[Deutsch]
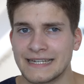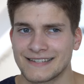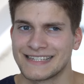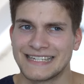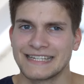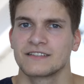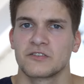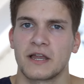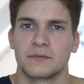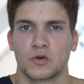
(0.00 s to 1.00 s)
dass die nicht
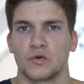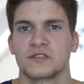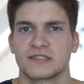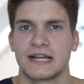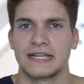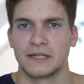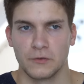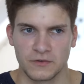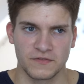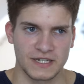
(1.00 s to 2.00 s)
zu einem Großteil an
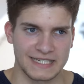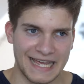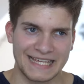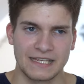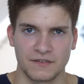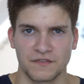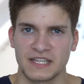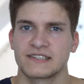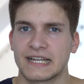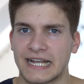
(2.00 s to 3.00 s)
irgendwelchen eckigen
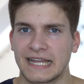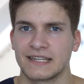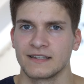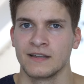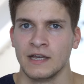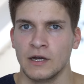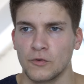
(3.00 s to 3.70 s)
Fensterkanten